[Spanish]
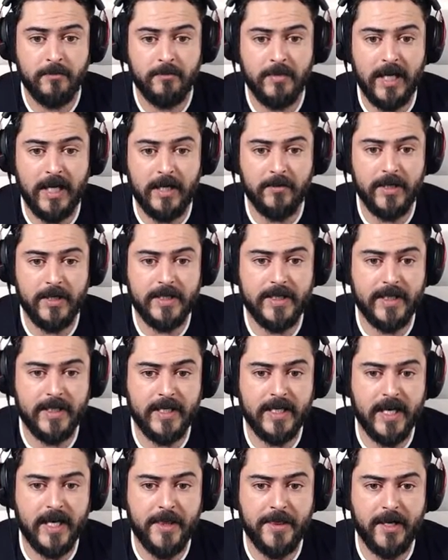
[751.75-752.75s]
Vale, voy a
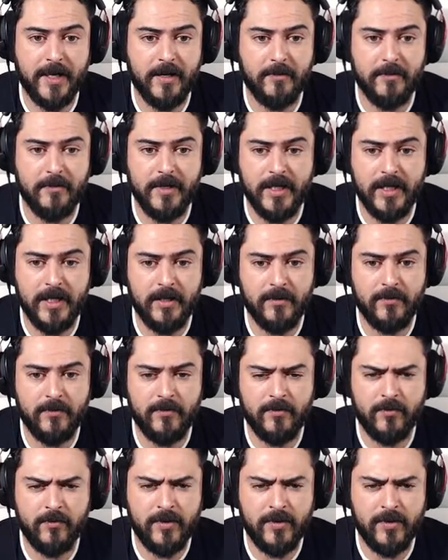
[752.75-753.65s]
tener que hacerme